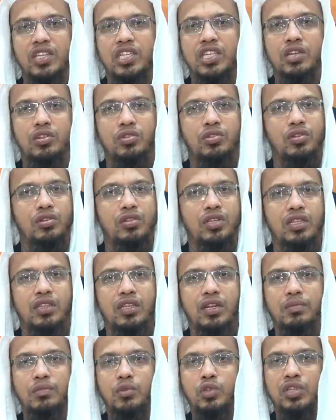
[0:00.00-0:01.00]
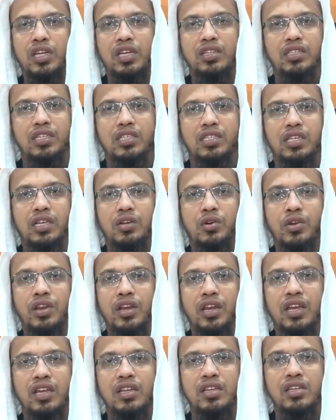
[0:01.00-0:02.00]
সে অন্তর দিয়ে তারা বোঝার চেষ্টা
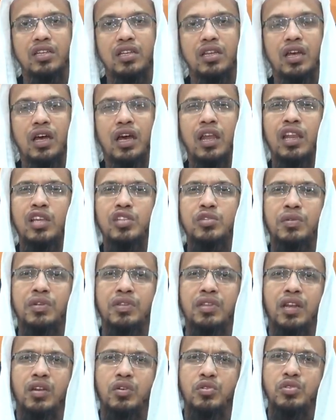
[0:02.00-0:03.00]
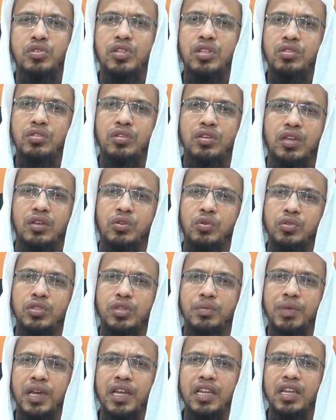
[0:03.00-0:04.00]
করে না আল্লাহ সুমাতালার অস্তিত্বকে
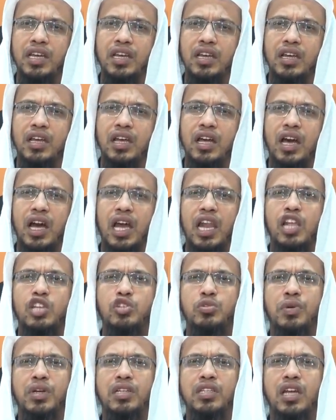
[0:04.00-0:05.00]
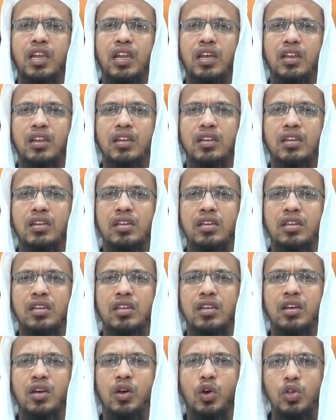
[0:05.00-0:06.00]
খুঁজে পায় না আল্লাহ সুমাতালার
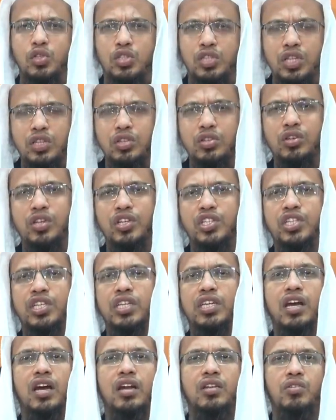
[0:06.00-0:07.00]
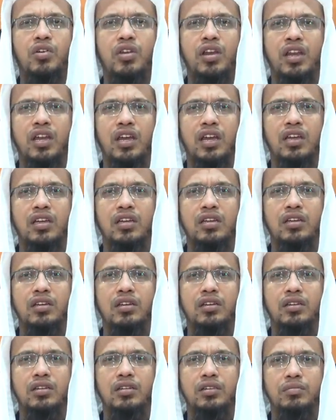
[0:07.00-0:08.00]
অস্তিত্বকে স্বীকার করে না
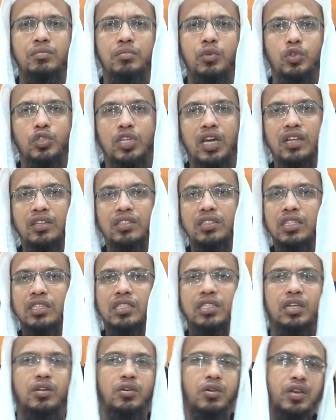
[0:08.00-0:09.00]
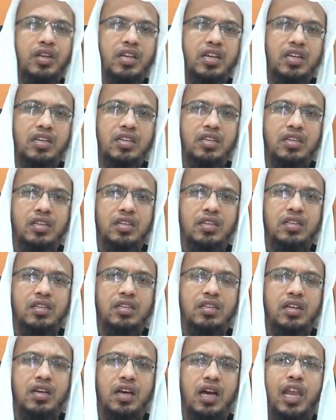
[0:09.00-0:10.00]
বোঝার চেষ্টা করে না
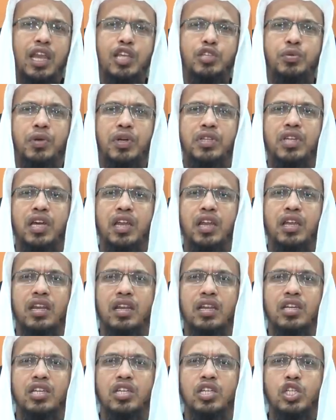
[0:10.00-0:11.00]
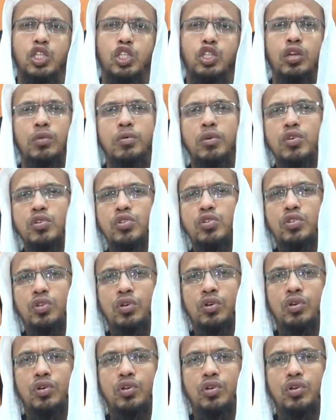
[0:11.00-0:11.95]
আল্লাহ সুমাতালার সমস্ত